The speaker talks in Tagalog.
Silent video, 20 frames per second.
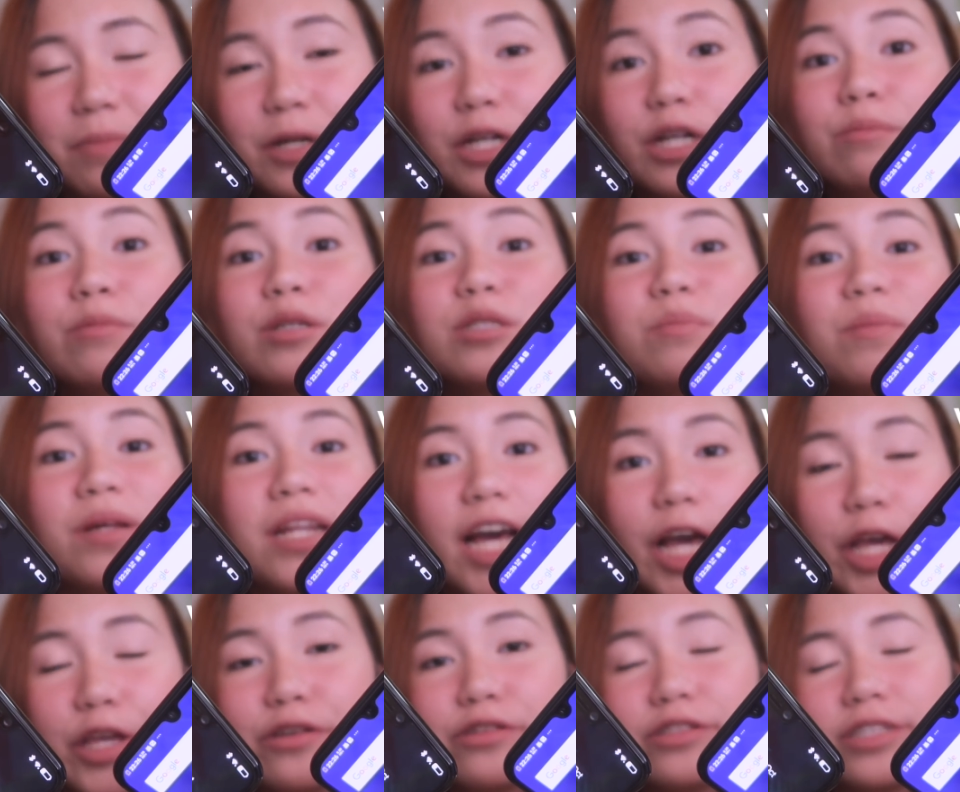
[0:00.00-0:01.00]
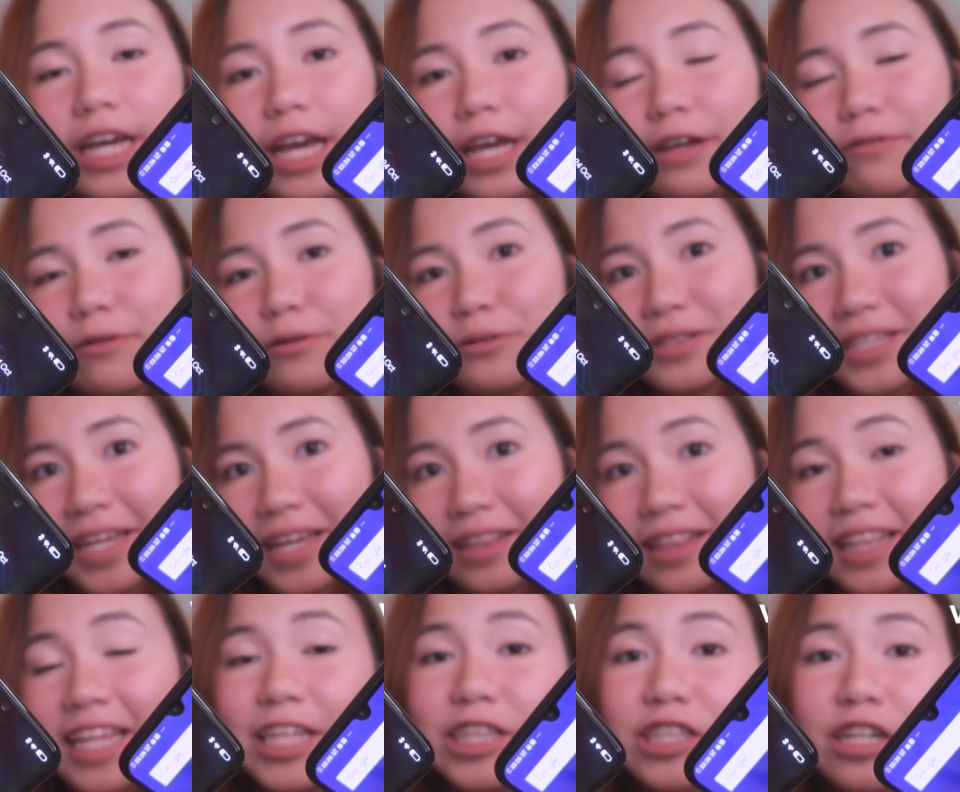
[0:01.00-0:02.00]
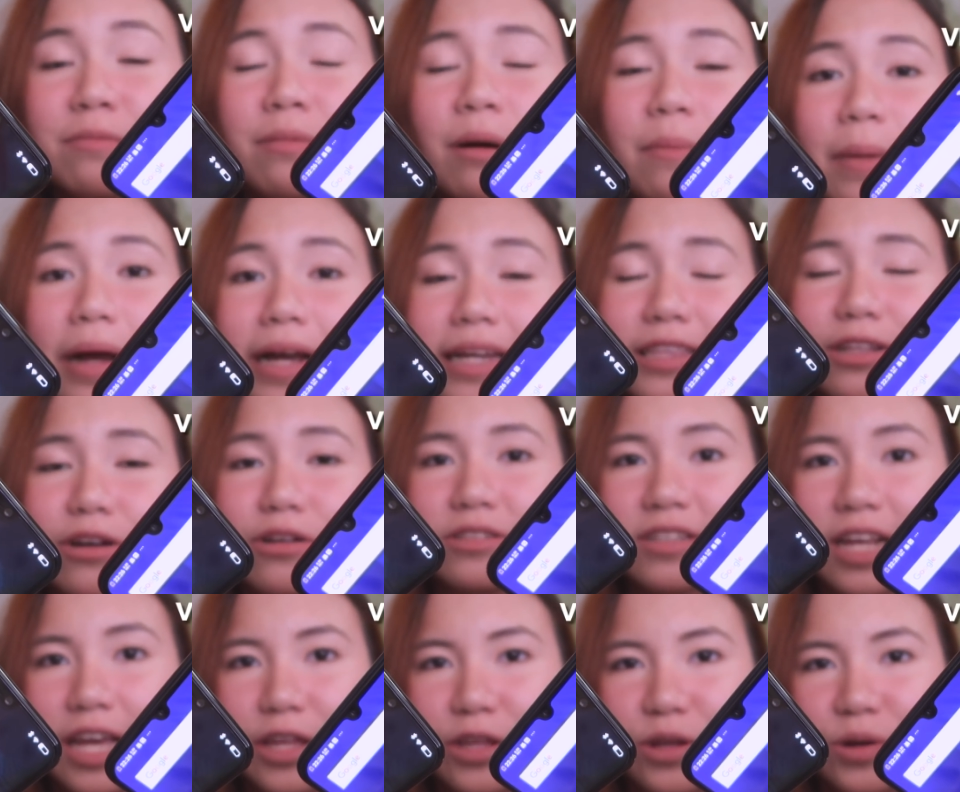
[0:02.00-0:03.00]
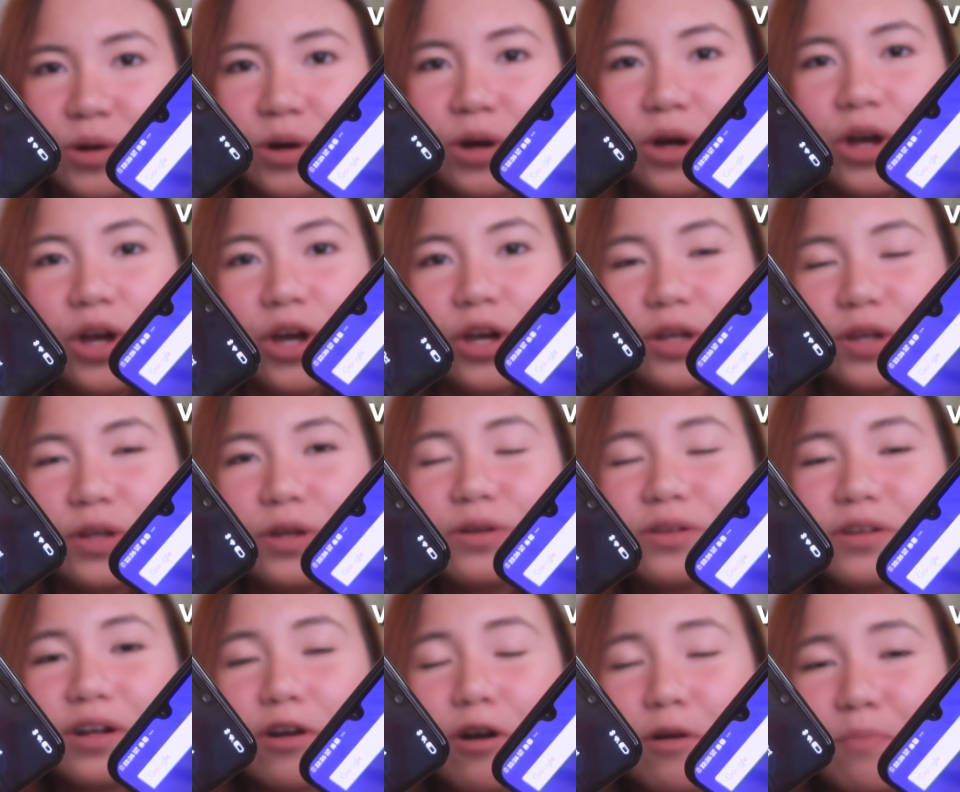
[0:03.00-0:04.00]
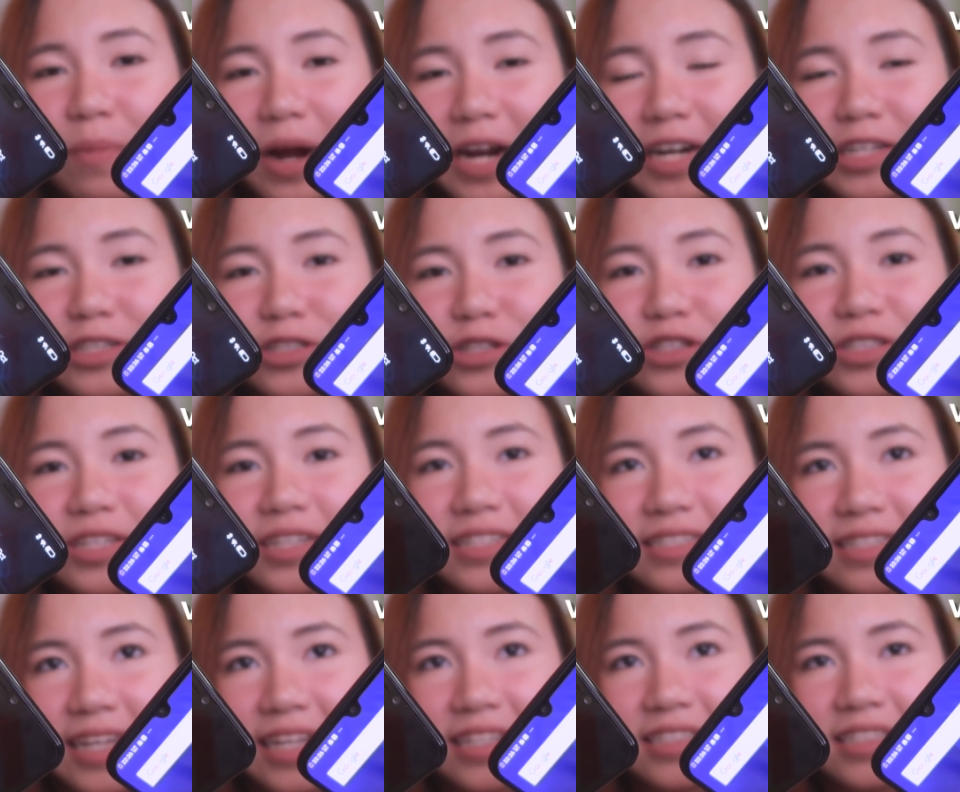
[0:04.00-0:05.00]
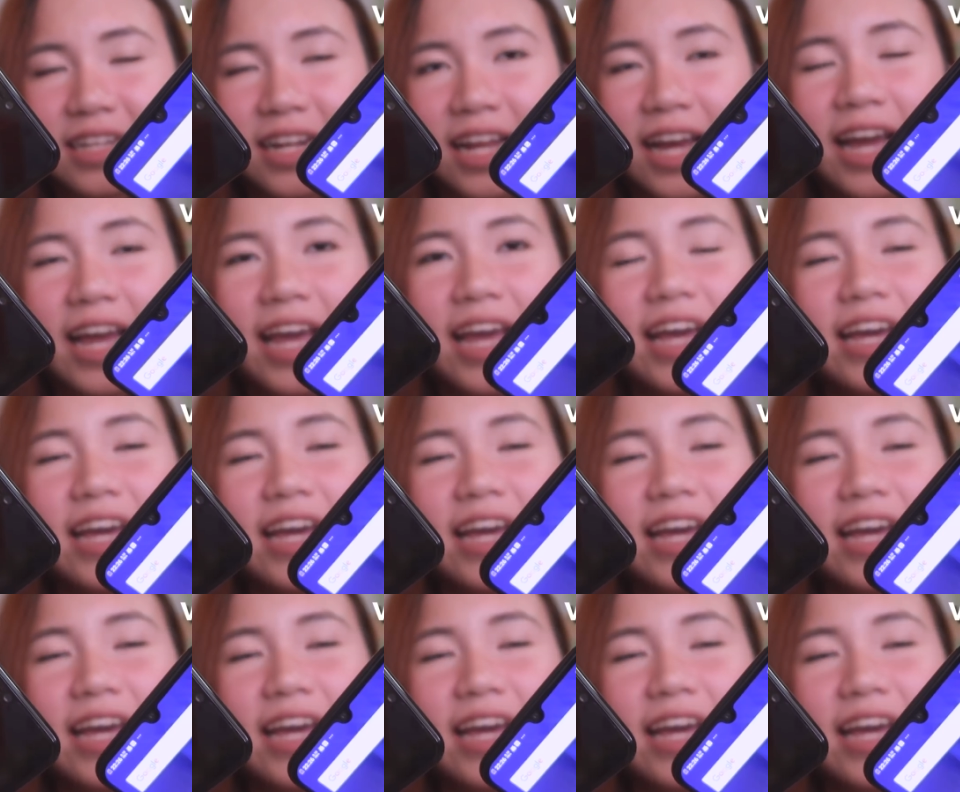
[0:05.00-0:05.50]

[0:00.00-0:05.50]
Pero mas malaki yung sa iPhone 10. Later, papakita ko sa inyo yung comparison ng size nila.